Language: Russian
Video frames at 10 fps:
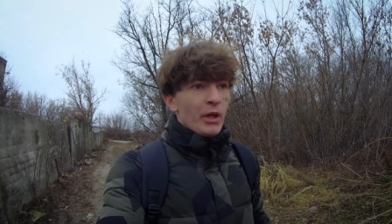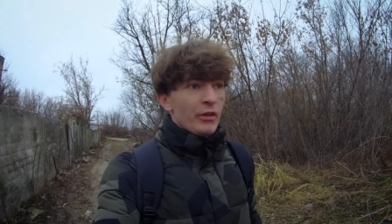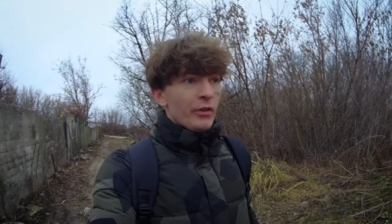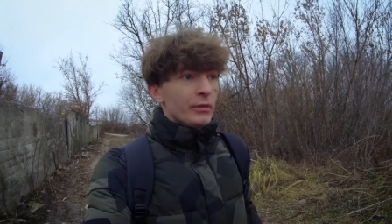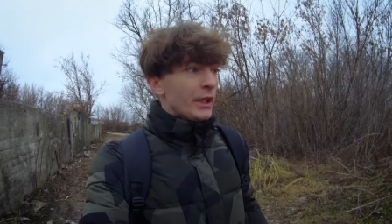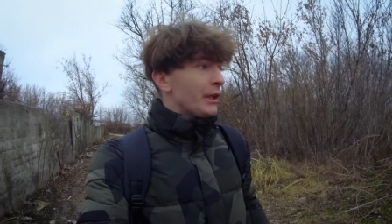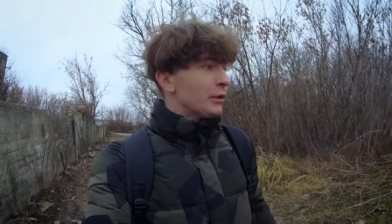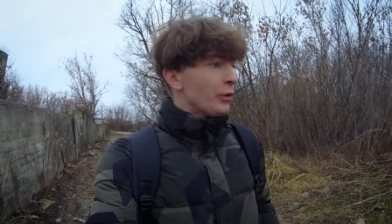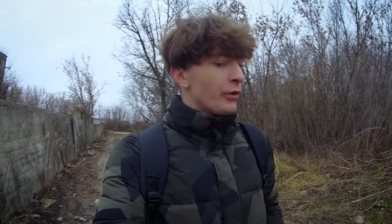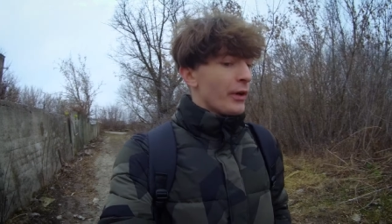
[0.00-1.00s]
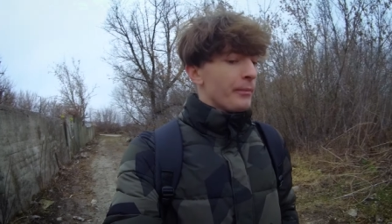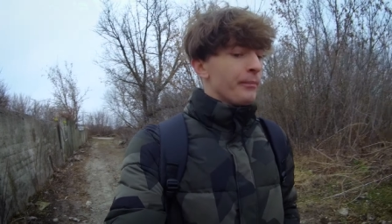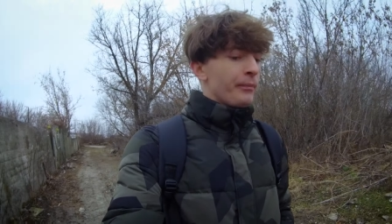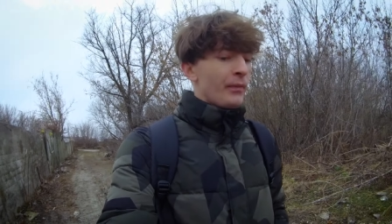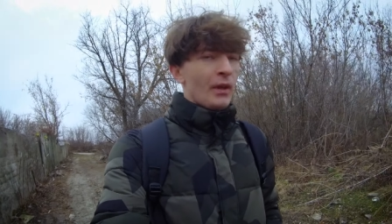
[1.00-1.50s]
Привет всем, дорогие друзья.
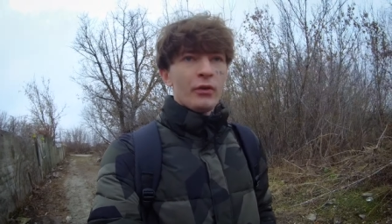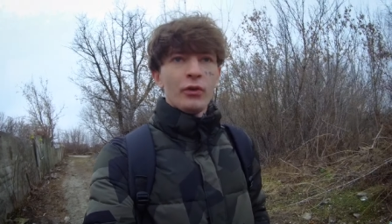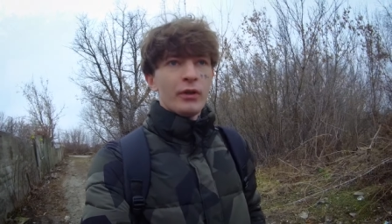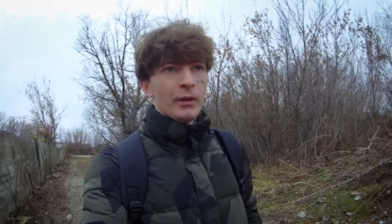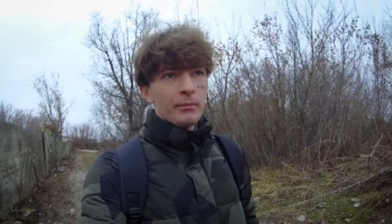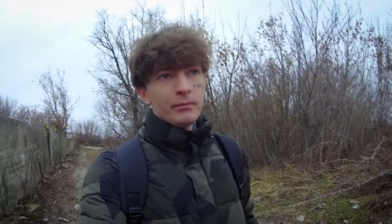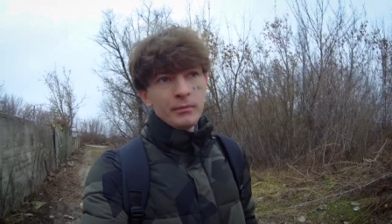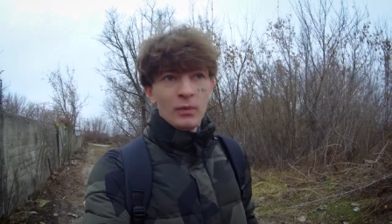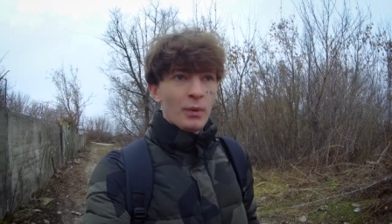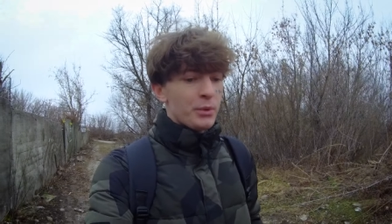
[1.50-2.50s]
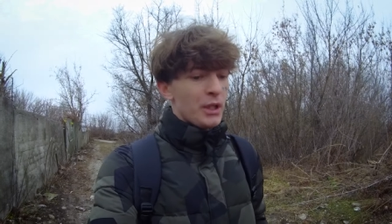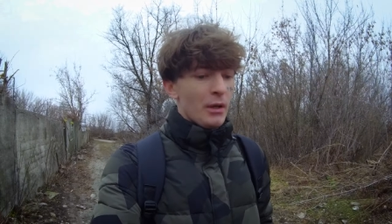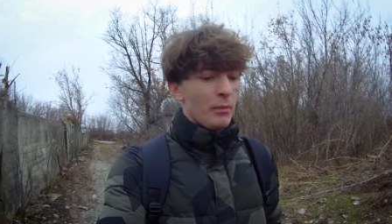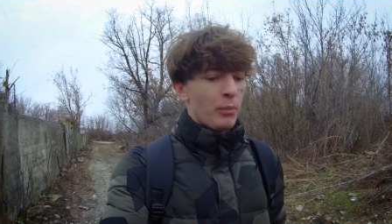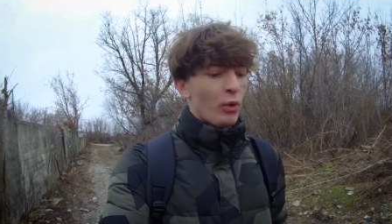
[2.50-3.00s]
Сегодня
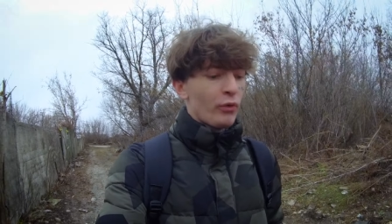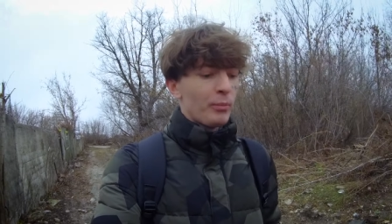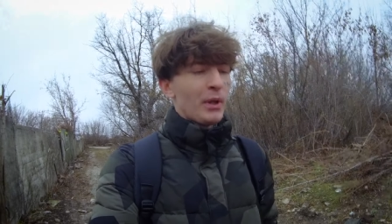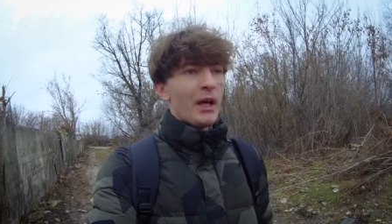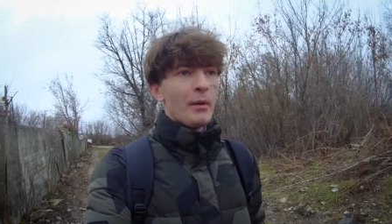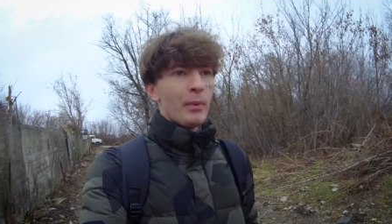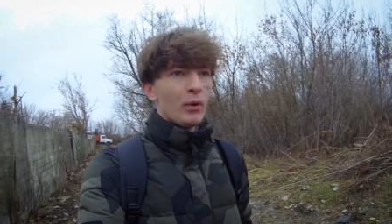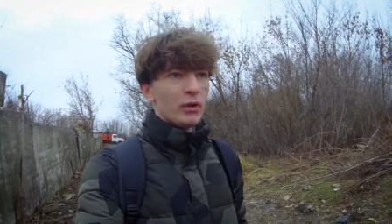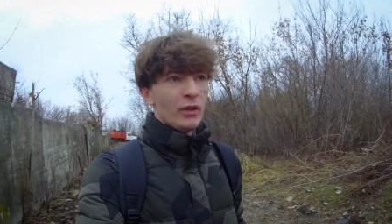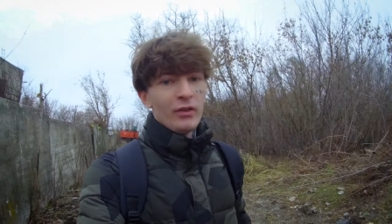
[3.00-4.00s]
вообще просто плохая погода.